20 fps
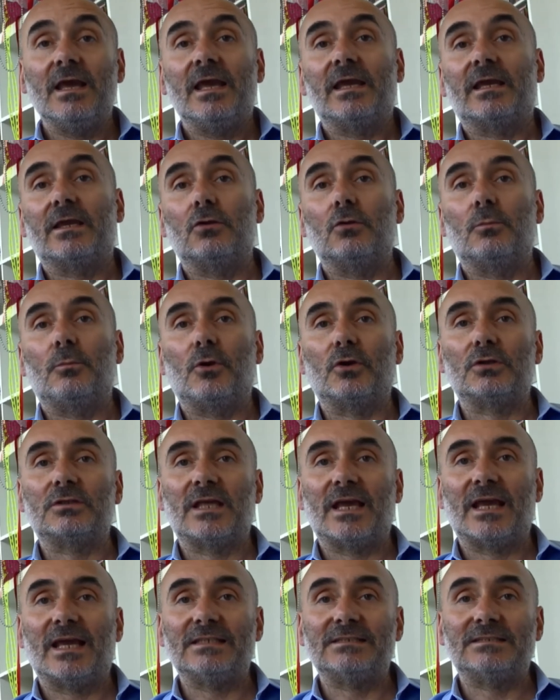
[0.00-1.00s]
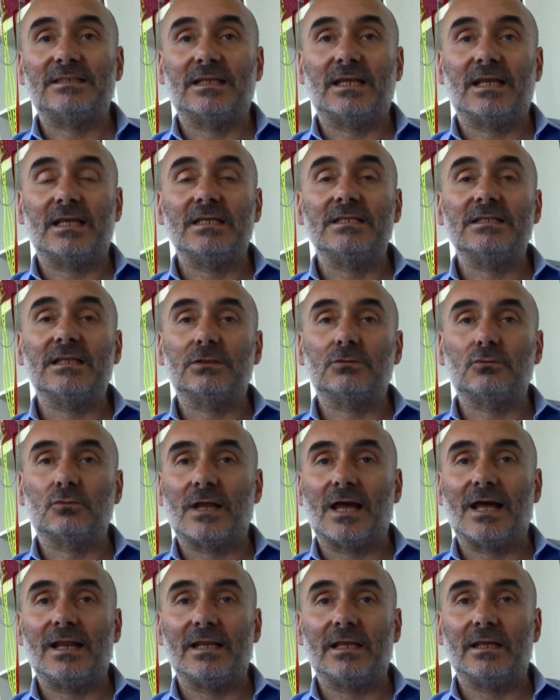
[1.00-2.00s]
e che lo porta a essere in
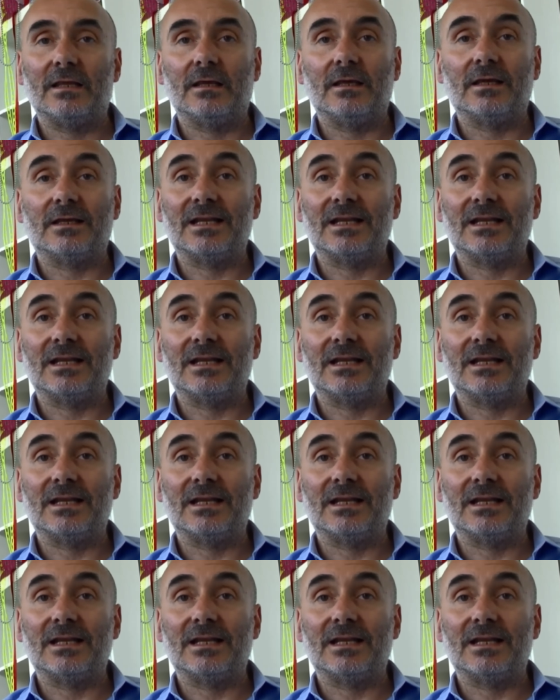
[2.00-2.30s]
naturale